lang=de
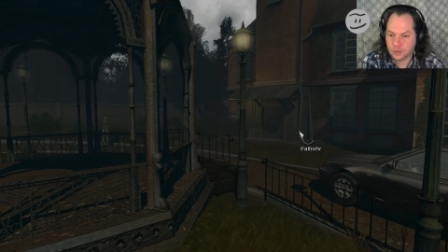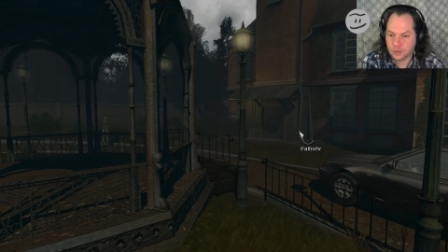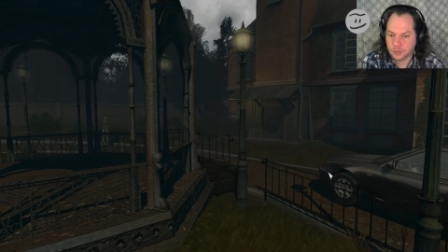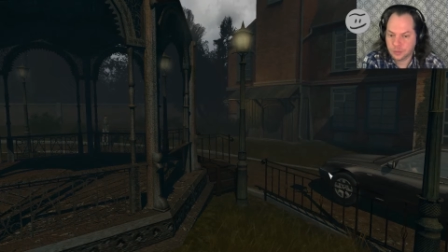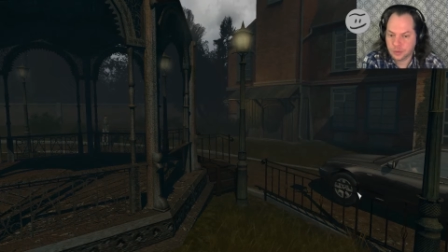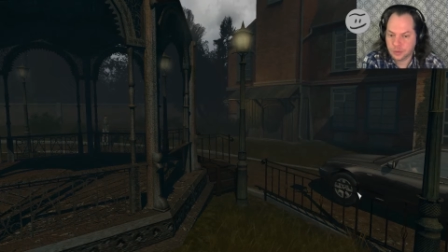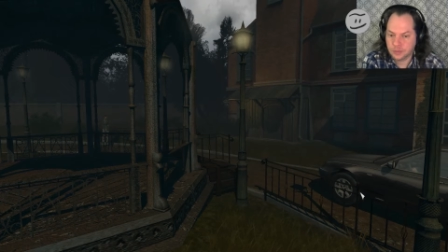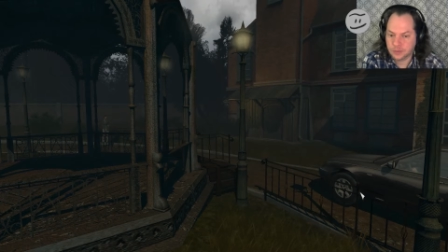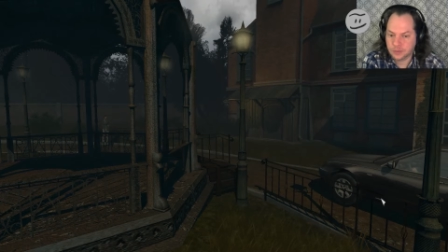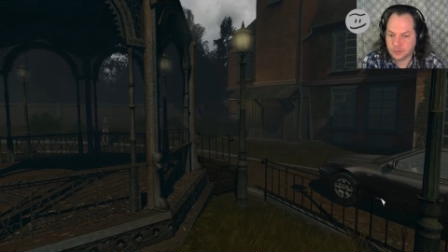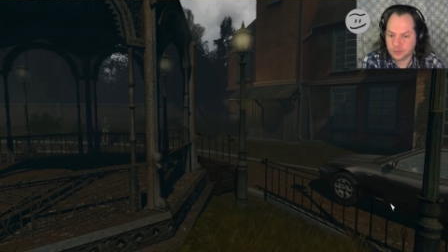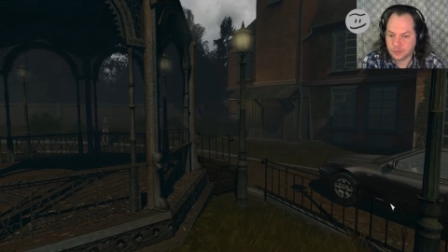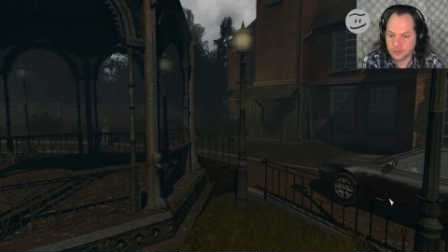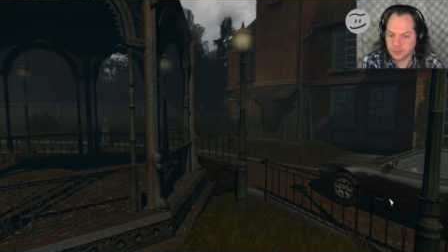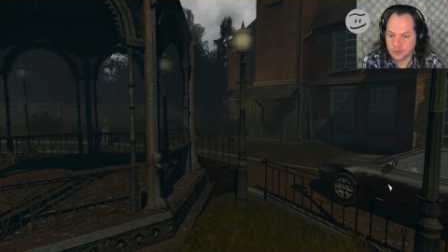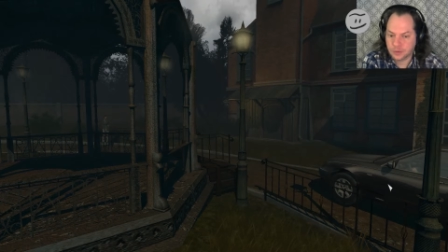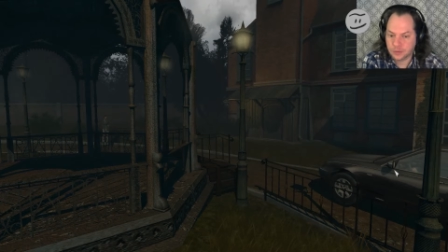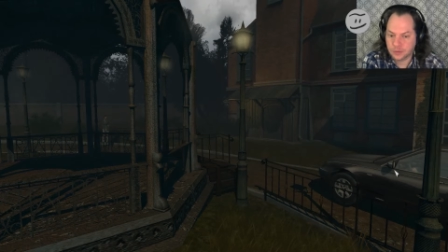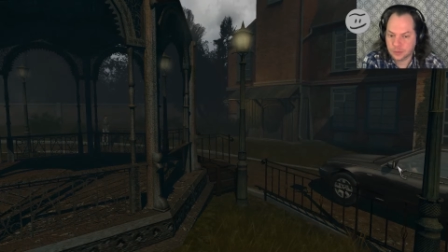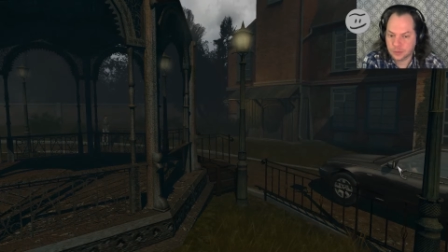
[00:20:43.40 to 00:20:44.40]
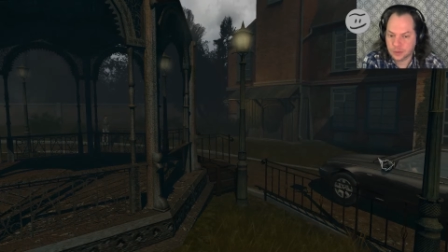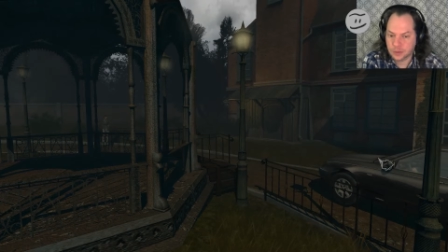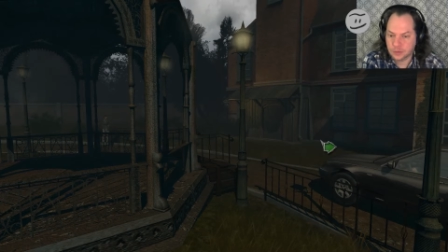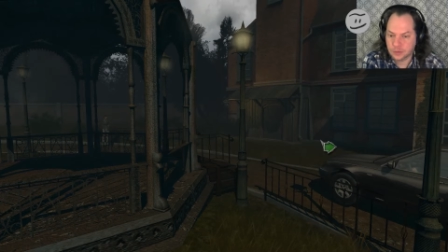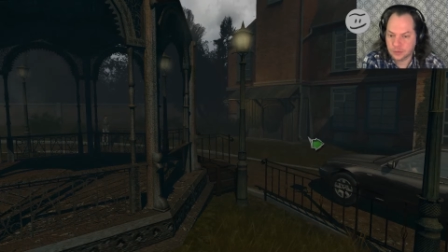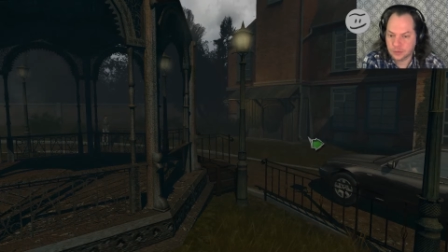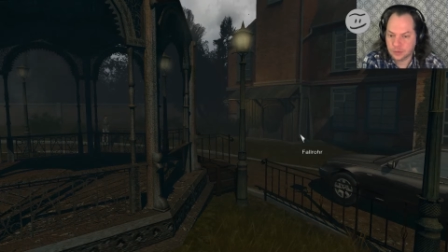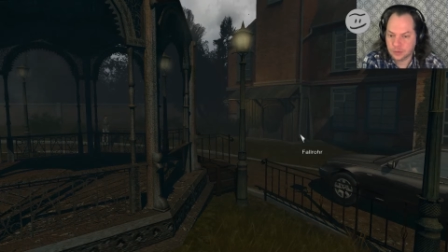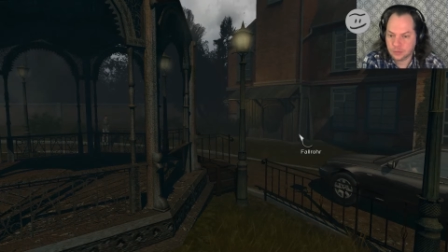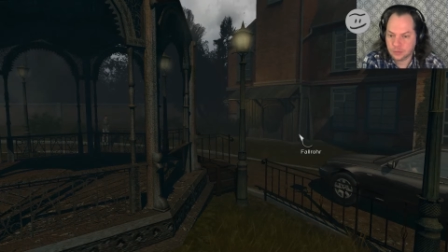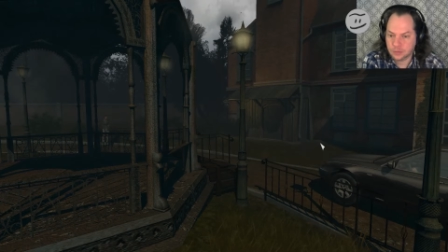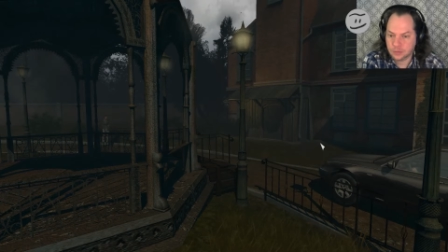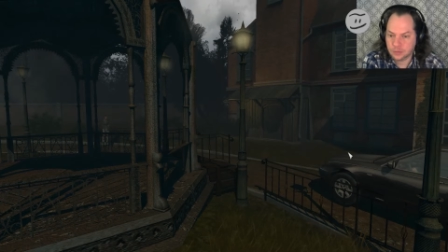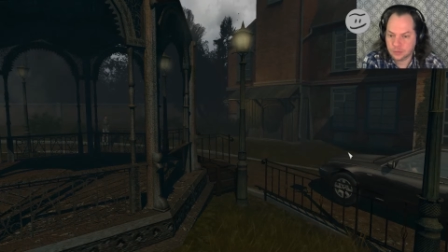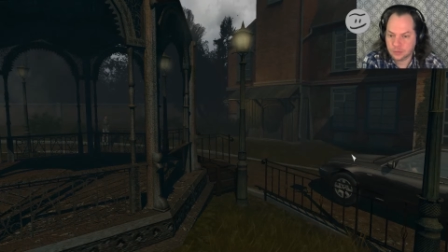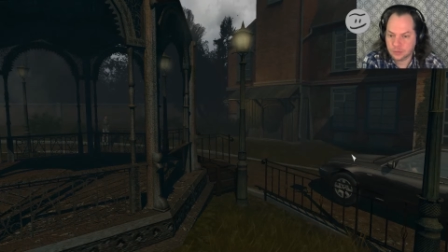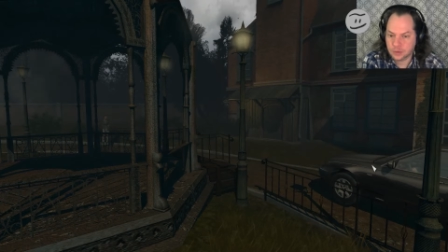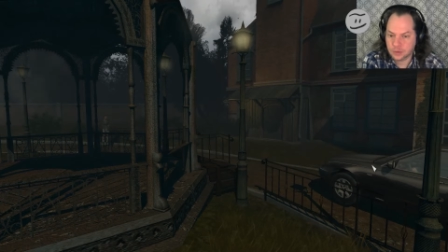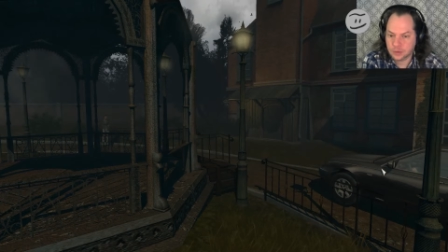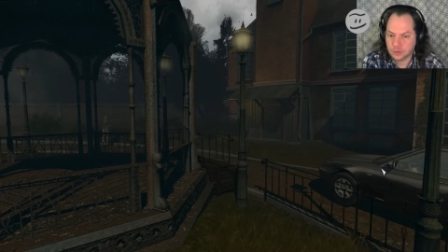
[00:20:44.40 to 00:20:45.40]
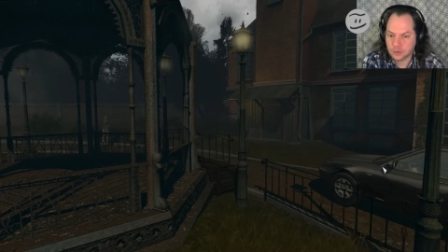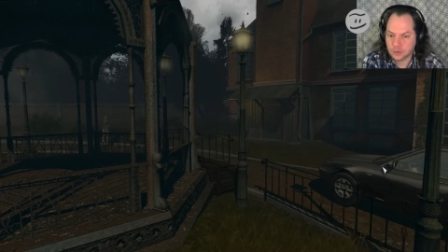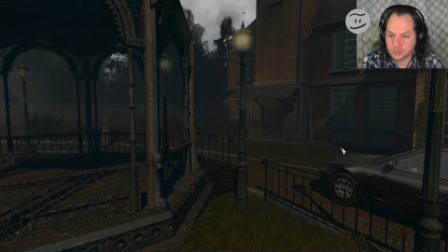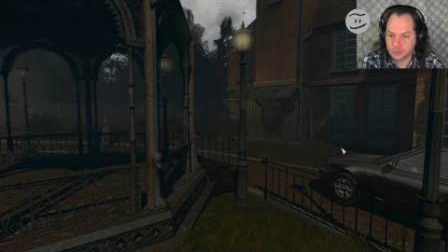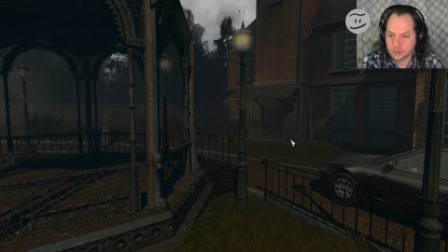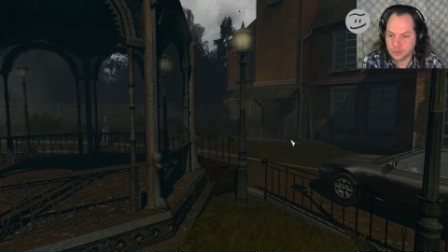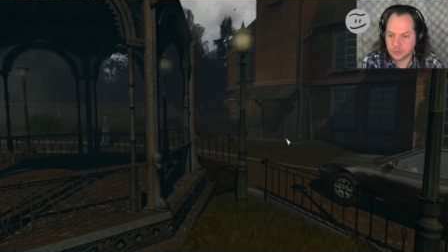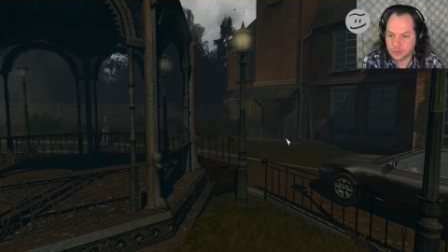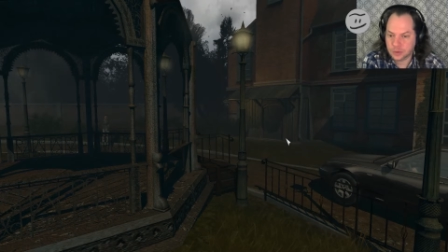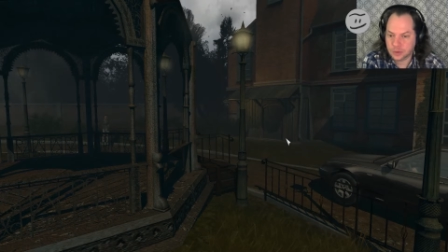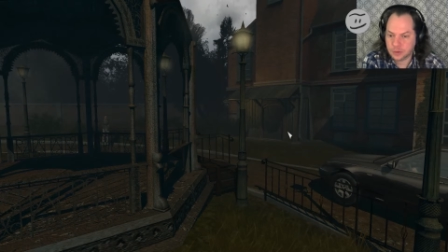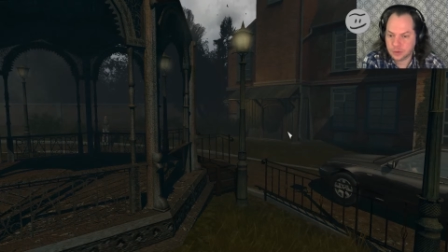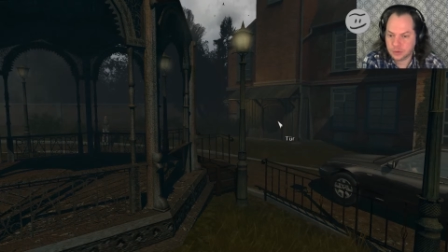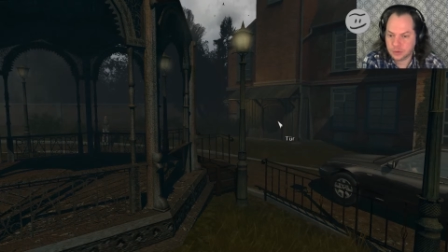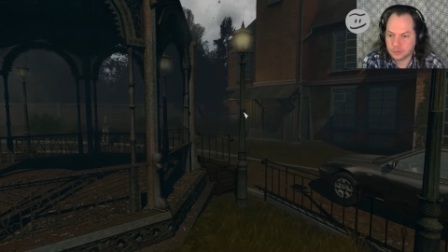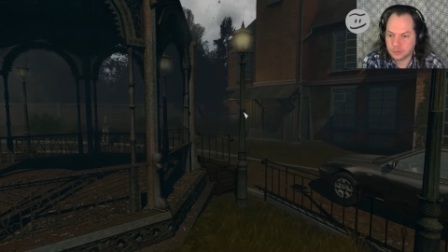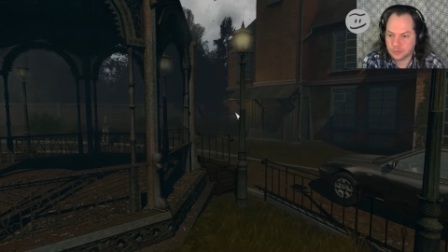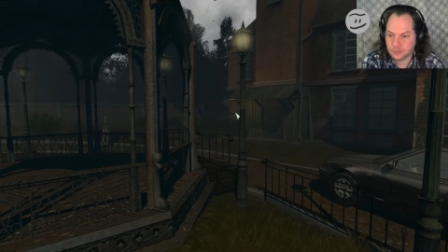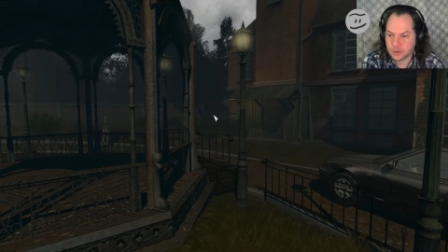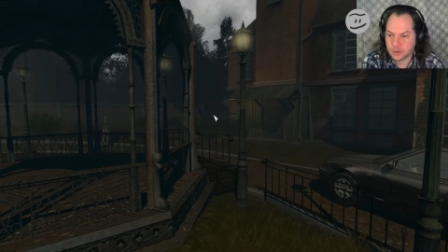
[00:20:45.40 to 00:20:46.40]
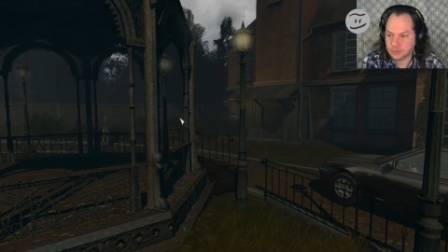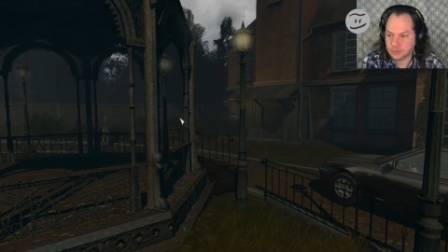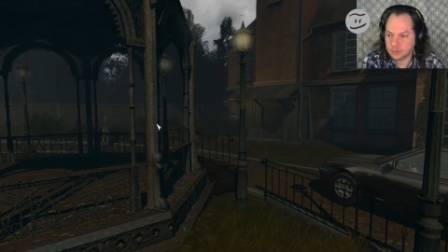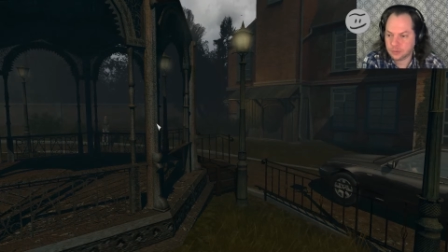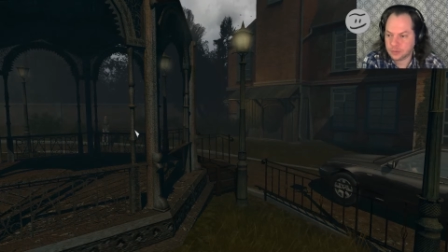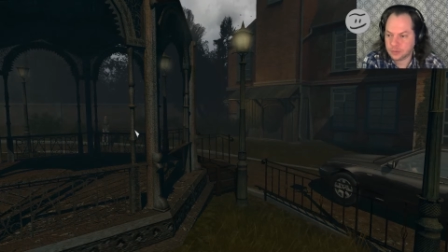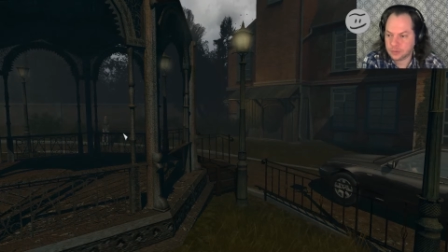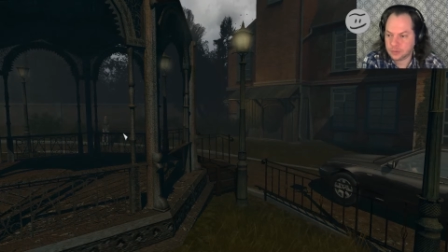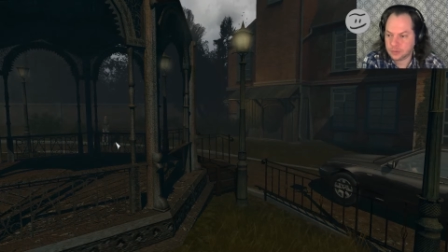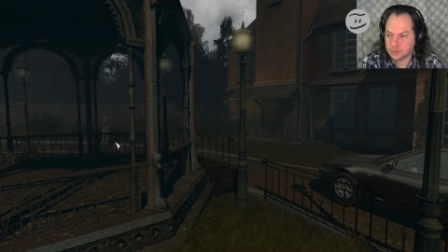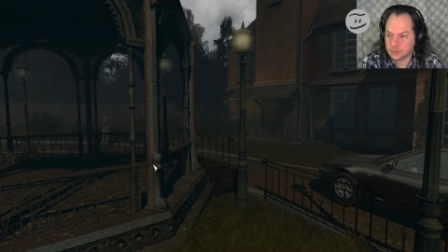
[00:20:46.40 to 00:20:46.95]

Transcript: Ist sonst nichts mehr, ne? Auto könnte ich noch kaputt machen, das Firewall.